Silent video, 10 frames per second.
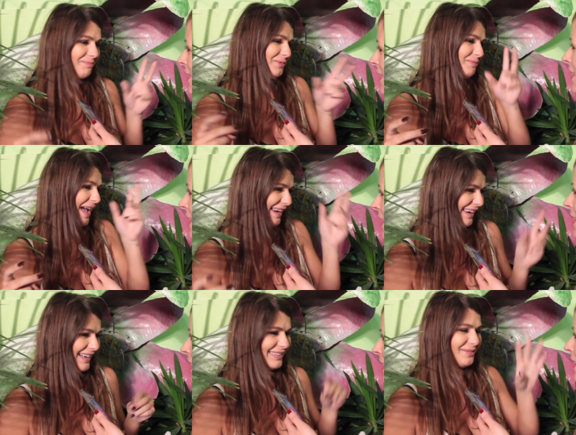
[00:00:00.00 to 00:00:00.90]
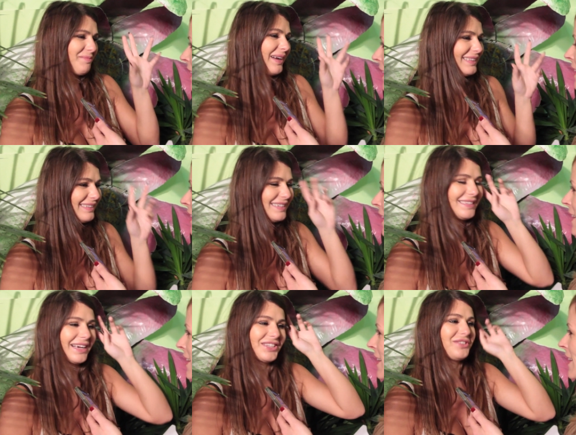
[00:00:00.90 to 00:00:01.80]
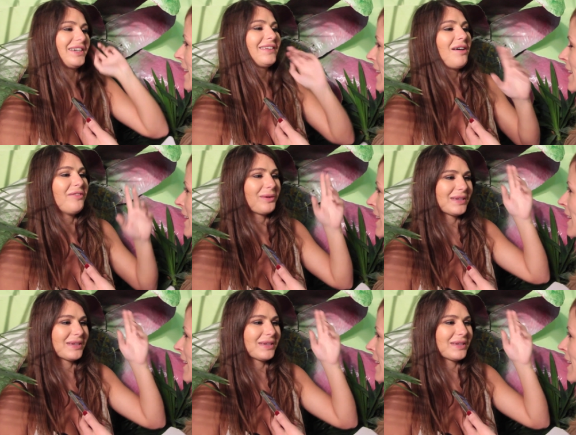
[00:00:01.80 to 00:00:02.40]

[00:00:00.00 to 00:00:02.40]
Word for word: più bella, tipo un po' artistica, ci divertivamo a fare